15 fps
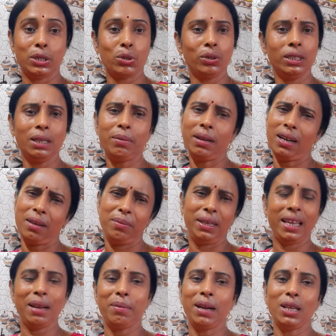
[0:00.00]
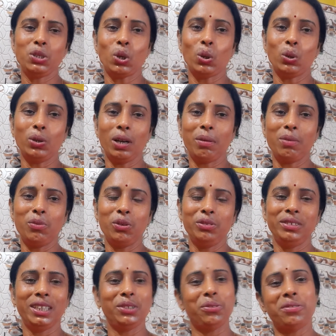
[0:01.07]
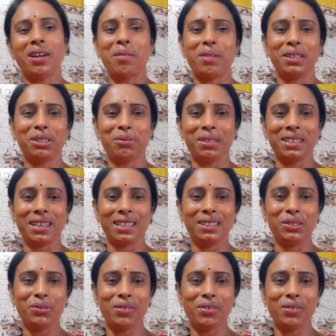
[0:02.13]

সন্ধেবেলা বিকেলবেলা যখন আমার মন চায় তখন আবার তোমাদের কাছে